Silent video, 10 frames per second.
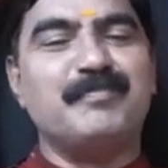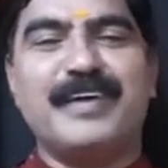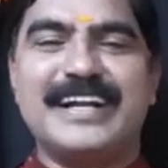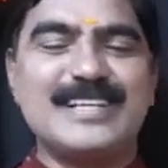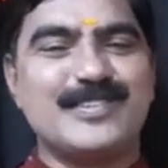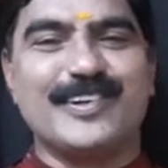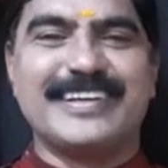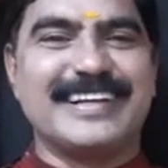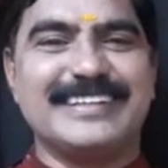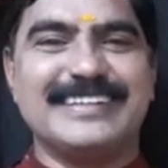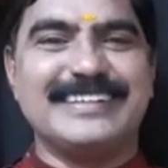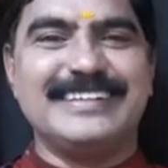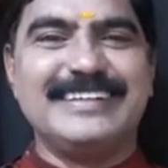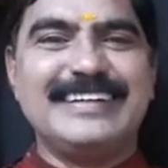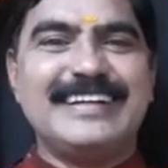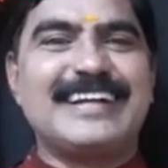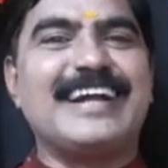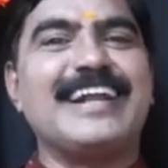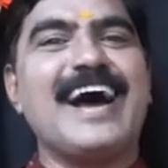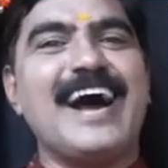மணி சொல்கிறது
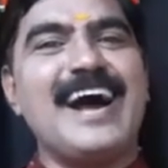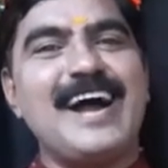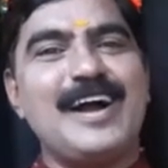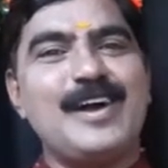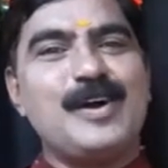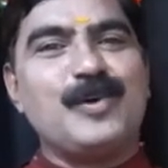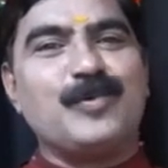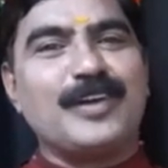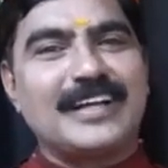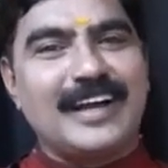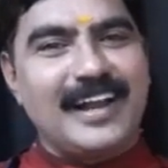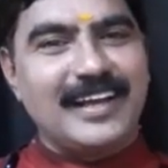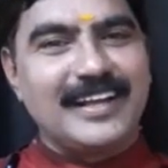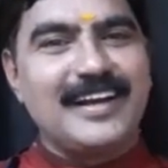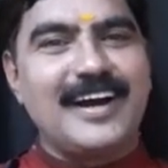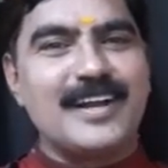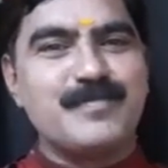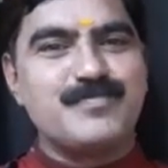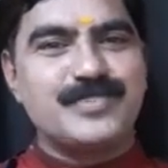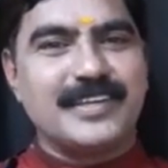கண்ணா உனக்கு
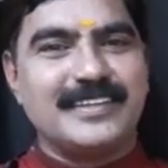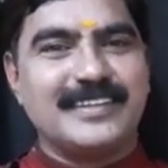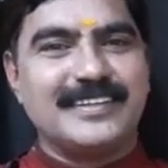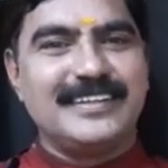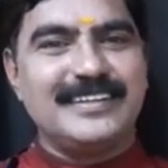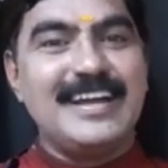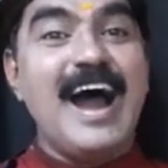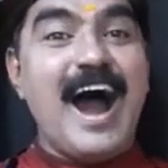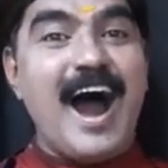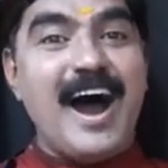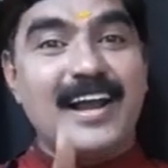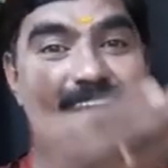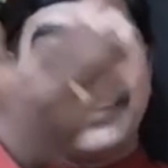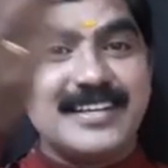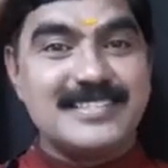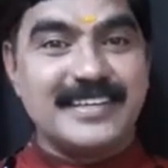அலங்காரம் செய்து ஆராதனை